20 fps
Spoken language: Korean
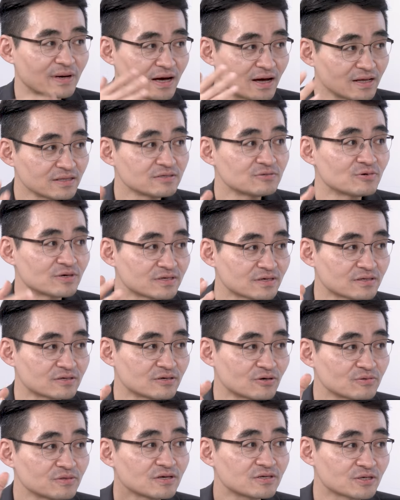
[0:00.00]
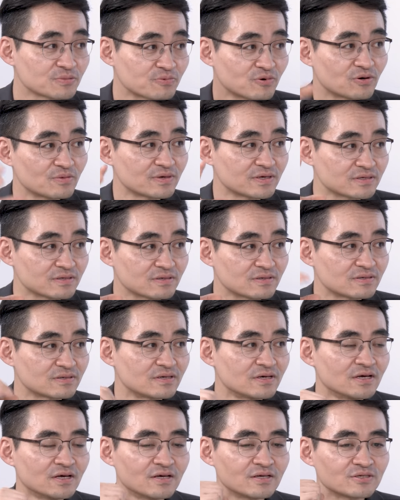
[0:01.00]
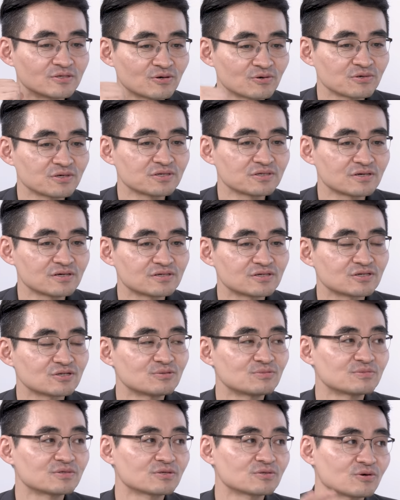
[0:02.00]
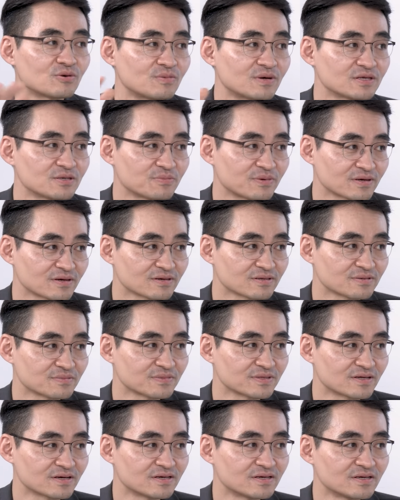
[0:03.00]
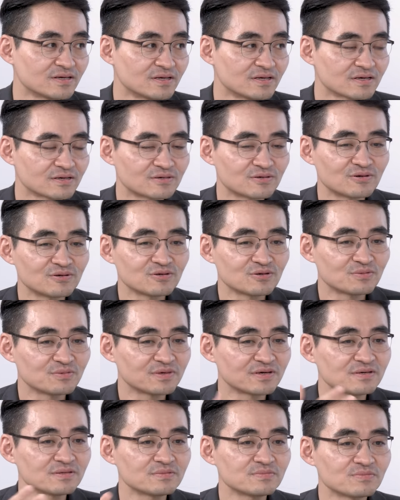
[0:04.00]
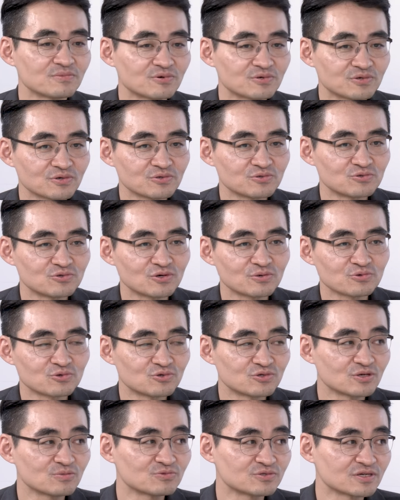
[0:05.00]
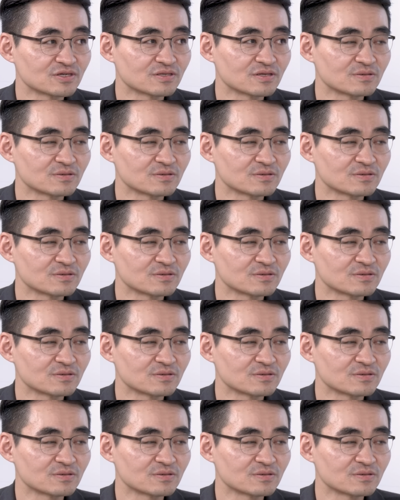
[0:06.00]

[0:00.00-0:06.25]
많은 회사들, 현대차 포함해서 전기차를 지금보다 더 많이 팔아야 됩니다. 그러려면 뭐죠? 유럽 규제 문제